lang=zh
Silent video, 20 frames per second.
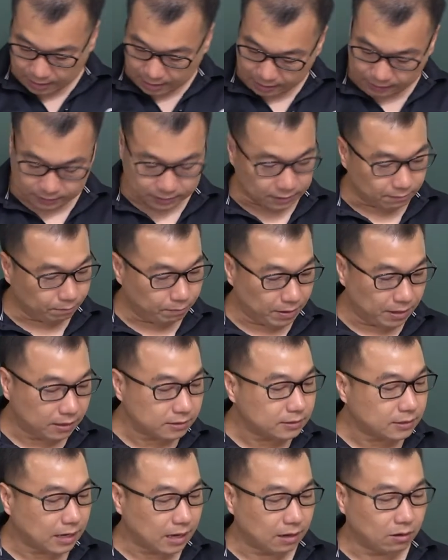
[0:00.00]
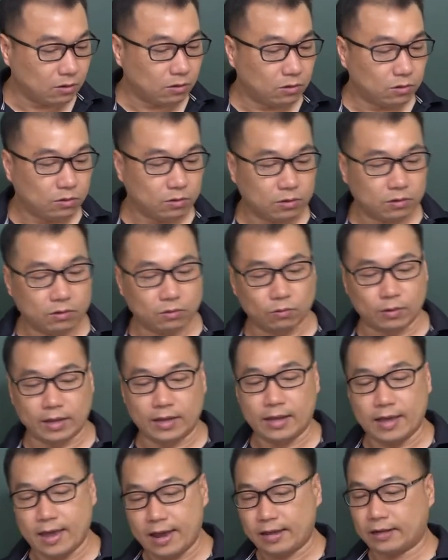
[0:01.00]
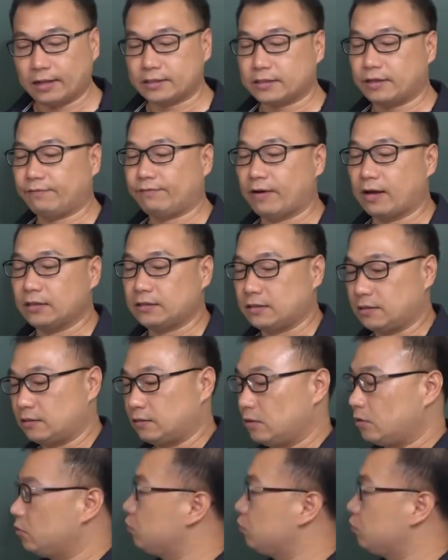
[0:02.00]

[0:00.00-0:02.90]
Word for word: 它是边长为 a 的正方形，